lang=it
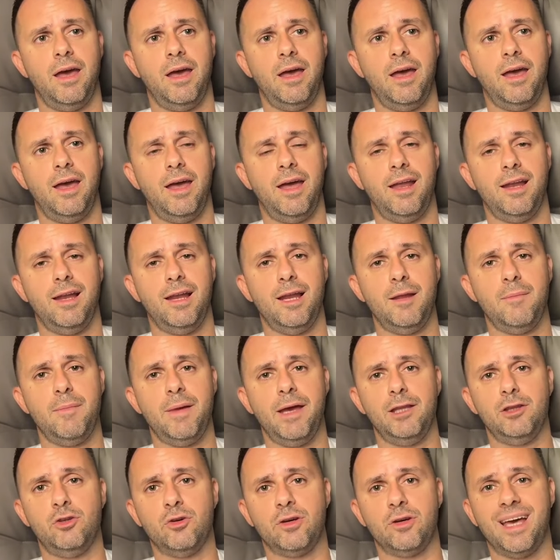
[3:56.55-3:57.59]
è
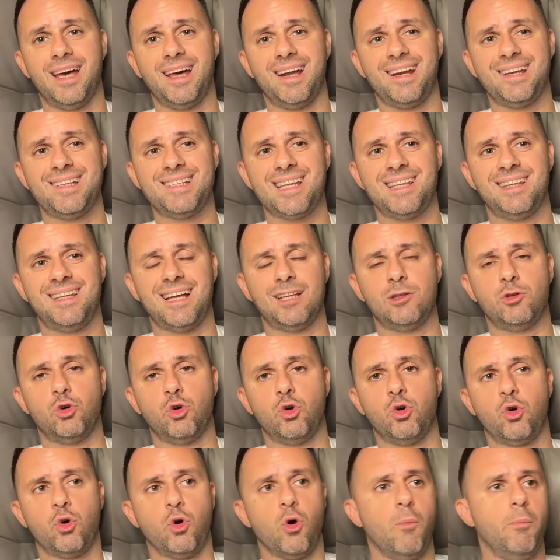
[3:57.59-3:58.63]
l'elemento che ha
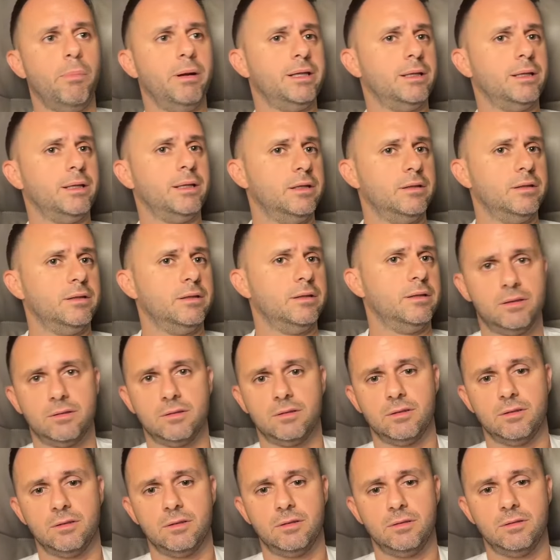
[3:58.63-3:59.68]
resettato completamente
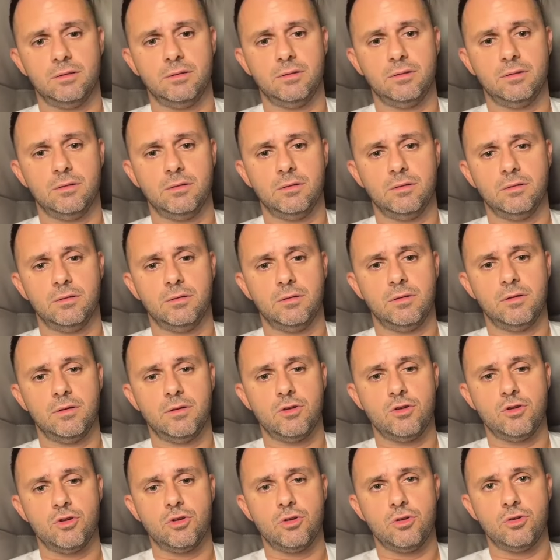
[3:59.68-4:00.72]

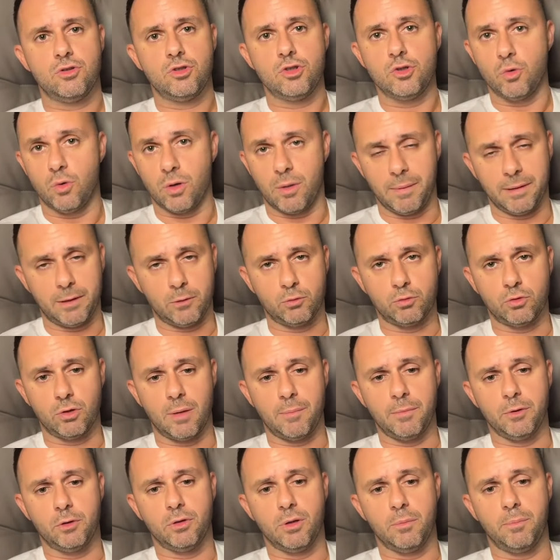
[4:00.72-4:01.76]
sicuramente tutto
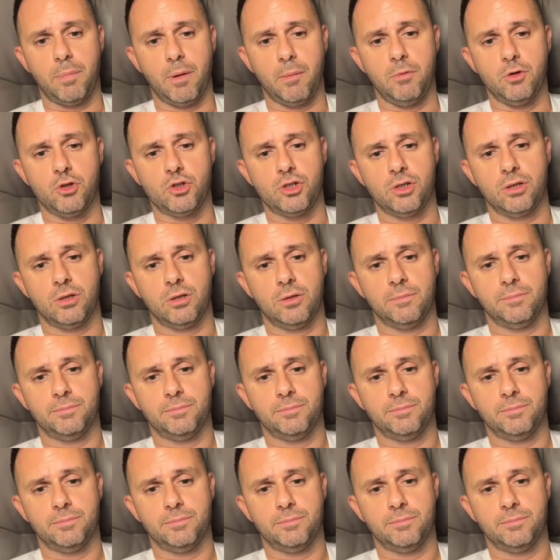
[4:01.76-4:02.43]
l'ambito del publishing.